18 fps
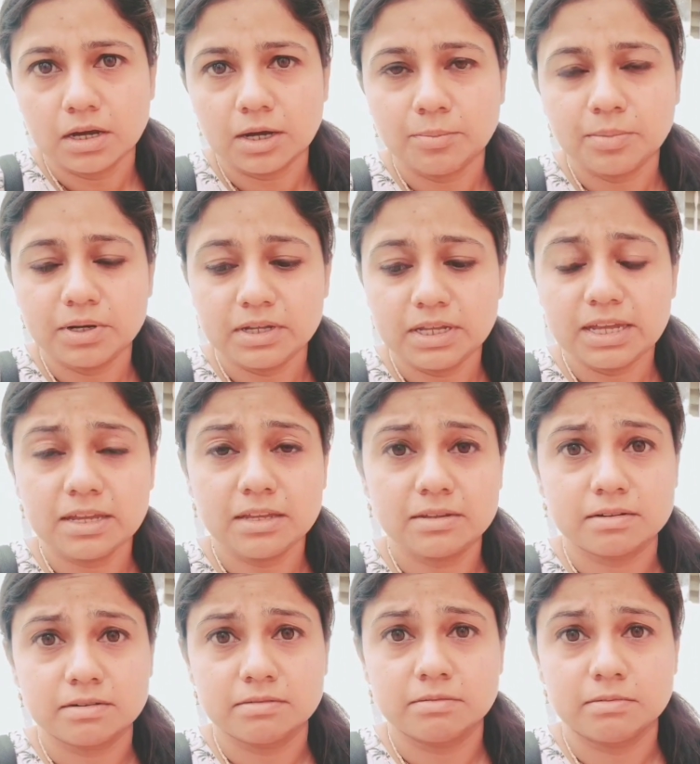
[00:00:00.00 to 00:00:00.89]
अब
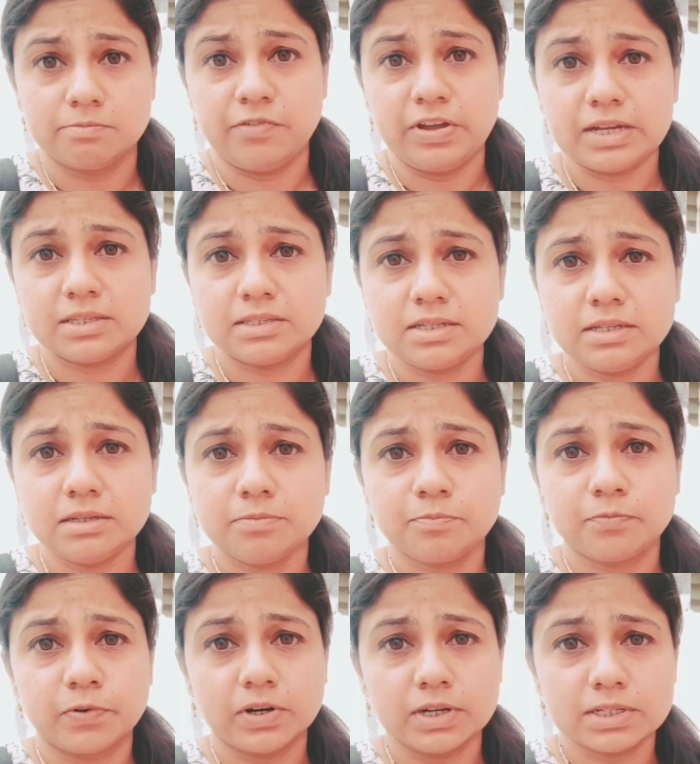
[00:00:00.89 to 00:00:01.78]
ये वैक्सीन
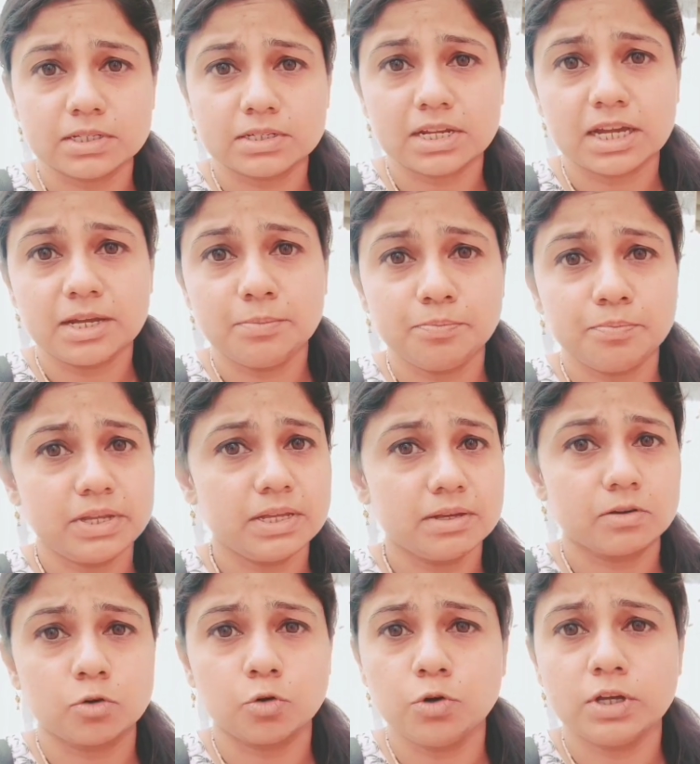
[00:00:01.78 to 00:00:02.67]
फर्स्ट टाइम
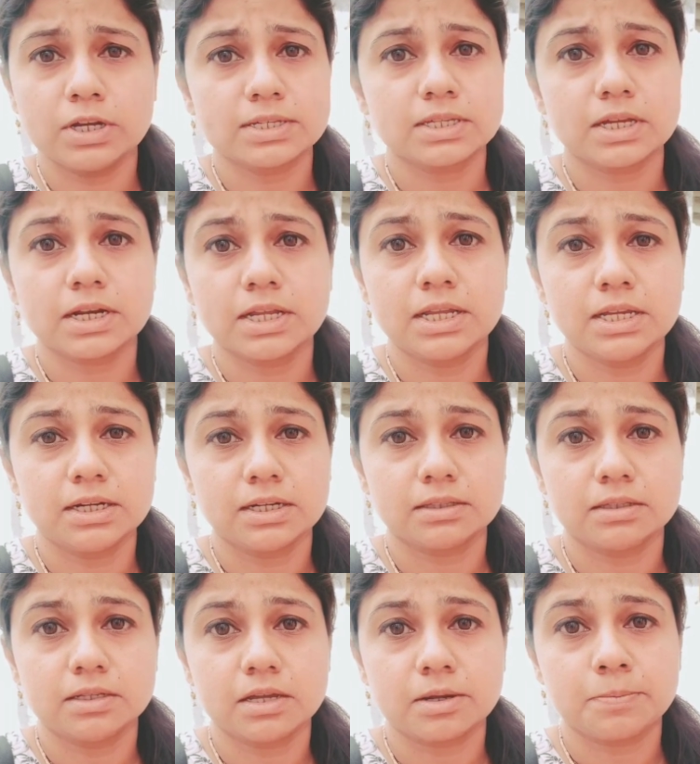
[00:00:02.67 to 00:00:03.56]
भी कोई असर नहीं
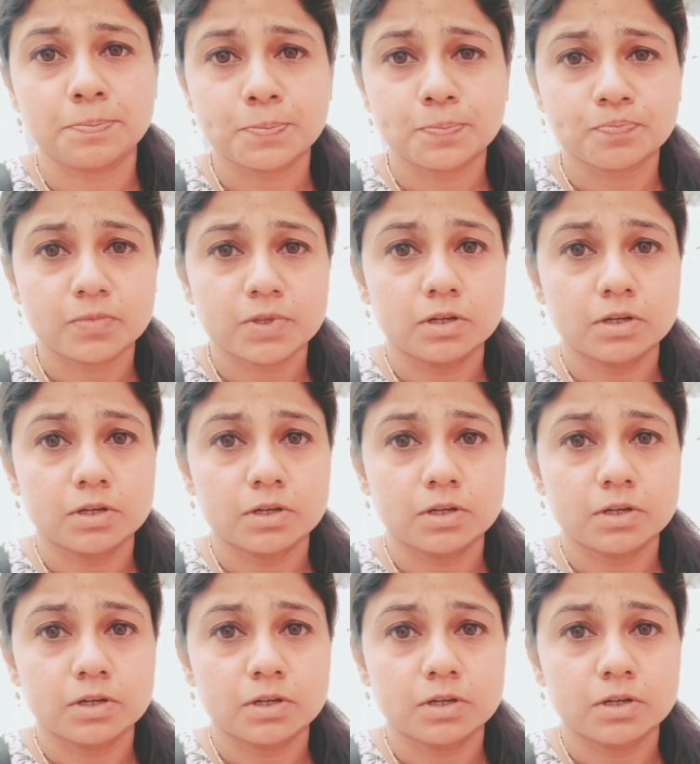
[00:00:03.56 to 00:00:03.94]
करती है